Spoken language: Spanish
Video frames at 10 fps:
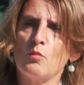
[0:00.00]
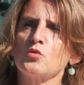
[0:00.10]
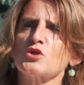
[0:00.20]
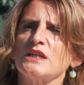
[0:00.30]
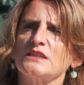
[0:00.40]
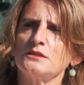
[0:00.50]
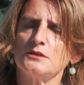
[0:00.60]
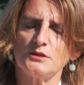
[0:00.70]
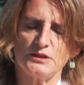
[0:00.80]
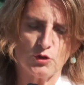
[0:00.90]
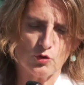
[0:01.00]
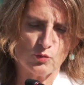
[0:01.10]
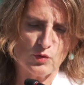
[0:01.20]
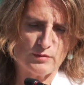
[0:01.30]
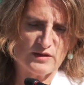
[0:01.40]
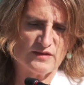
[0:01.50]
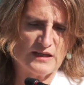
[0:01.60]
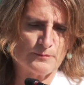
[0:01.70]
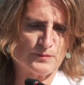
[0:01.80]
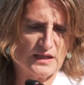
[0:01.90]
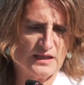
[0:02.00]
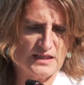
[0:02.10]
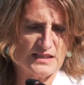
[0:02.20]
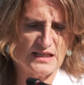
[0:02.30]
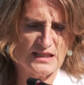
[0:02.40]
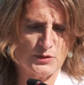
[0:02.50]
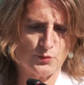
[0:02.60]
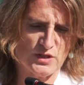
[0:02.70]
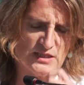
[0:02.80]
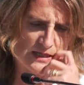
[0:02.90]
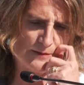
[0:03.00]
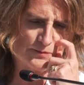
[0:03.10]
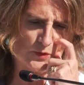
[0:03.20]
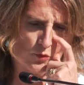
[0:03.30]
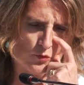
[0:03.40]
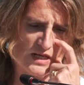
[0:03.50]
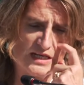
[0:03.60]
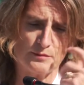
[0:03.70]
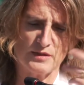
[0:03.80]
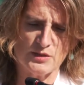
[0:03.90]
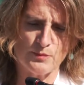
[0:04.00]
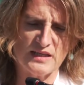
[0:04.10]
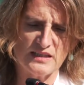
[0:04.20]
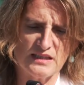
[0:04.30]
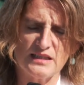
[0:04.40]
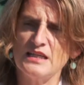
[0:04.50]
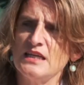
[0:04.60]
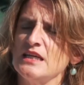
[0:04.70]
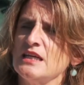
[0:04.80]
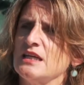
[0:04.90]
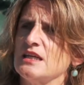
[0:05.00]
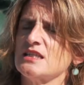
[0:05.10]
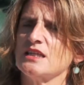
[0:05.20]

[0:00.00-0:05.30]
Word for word: buscando en cómo avanzar en esa respuesta unánime. España es